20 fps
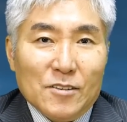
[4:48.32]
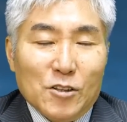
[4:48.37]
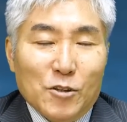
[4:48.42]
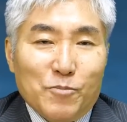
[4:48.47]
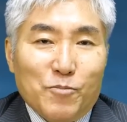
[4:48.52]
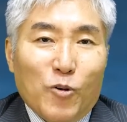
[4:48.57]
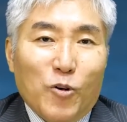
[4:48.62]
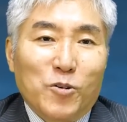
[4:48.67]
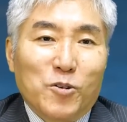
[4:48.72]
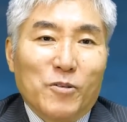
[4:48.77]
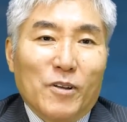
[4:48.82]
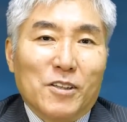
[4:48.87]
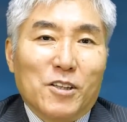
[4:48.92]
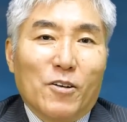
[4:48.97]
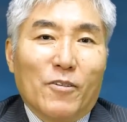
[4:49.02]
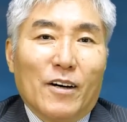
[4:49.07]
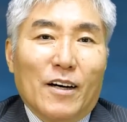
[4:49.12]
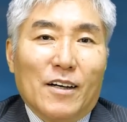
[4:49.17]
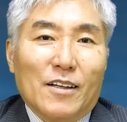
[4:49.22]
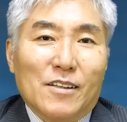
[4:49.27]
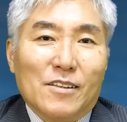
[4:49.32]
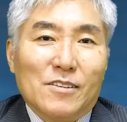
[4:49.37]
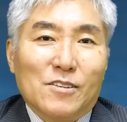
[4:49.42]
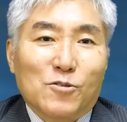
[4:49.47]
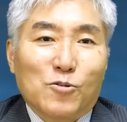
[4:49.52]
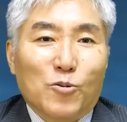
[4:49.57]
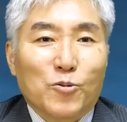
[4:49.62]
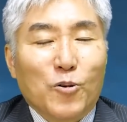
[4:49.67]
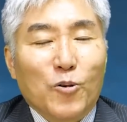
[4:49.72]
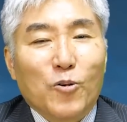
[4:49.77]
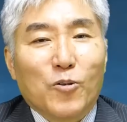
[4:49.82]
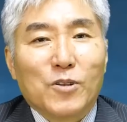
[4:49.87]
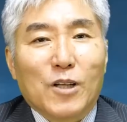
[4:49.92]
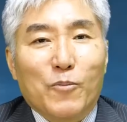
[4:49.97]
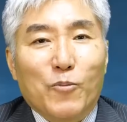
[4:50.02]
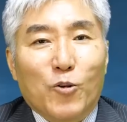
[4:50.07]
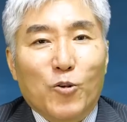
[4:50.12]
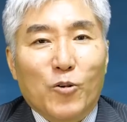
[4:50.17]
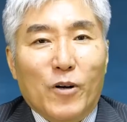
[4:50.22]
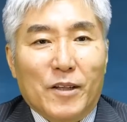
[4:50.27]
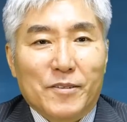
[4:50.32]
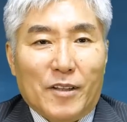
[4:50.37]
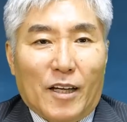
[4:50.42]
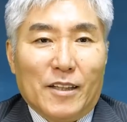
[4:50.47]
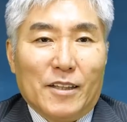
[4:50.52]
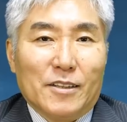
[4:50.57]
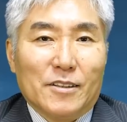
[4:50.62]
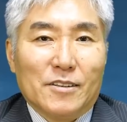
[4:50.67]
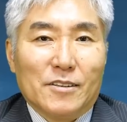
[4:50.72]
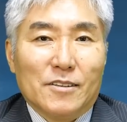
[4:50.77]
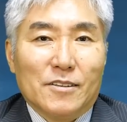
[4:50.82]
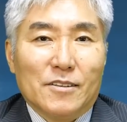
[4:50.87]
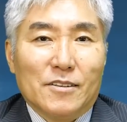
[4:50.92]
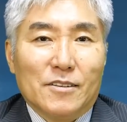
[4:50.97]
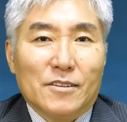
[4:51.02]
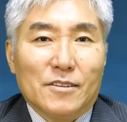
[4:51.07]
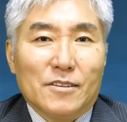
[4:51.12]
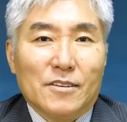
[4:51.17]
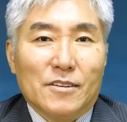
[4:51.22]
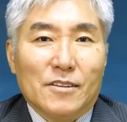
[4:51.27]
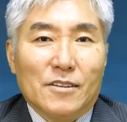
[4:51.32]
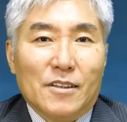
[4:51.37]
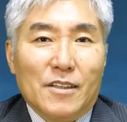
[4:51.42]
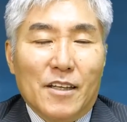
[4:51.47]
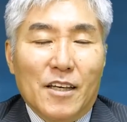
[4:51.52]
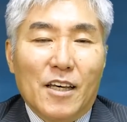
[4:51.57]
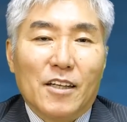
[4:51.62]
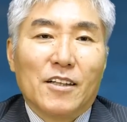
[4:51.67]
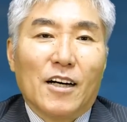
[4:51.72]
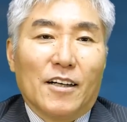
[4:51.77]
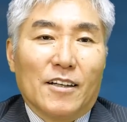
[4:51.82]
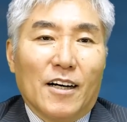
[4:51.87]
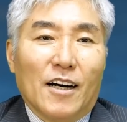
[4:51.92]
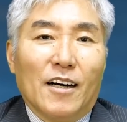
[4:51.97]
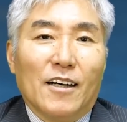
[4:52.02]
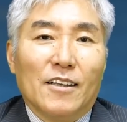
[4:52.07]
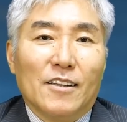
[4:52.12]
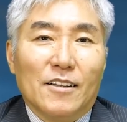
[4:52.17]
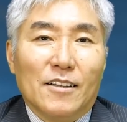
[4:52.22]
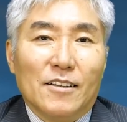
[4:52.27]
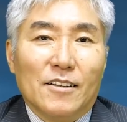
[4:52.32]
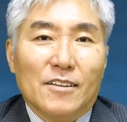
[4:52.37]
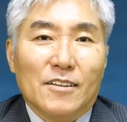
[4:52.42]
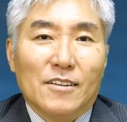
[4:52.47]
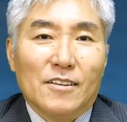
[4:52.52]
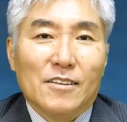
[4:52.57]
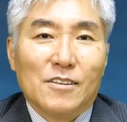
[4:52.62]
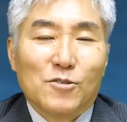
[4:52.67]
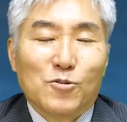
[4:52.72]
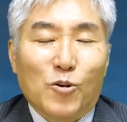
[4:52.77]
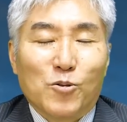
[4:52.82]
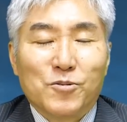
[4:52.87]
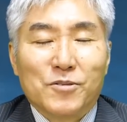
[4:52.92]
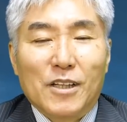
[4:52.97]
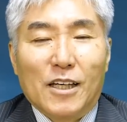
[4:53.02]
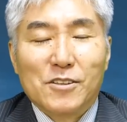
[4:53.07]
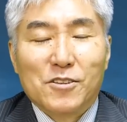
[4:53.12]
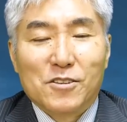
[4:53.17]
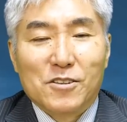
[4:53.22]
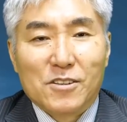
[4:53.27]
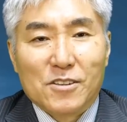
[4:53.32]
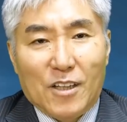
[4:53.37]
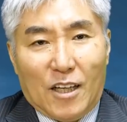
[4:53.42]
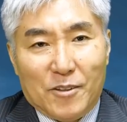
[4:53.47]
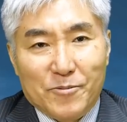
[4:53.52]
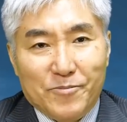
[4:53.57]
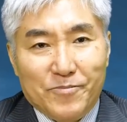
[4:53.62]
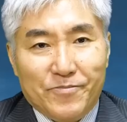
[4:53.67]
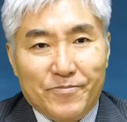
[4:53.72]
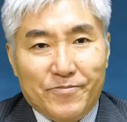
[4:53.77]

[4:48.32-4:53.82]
日本にはではそのような物語映画が存在するか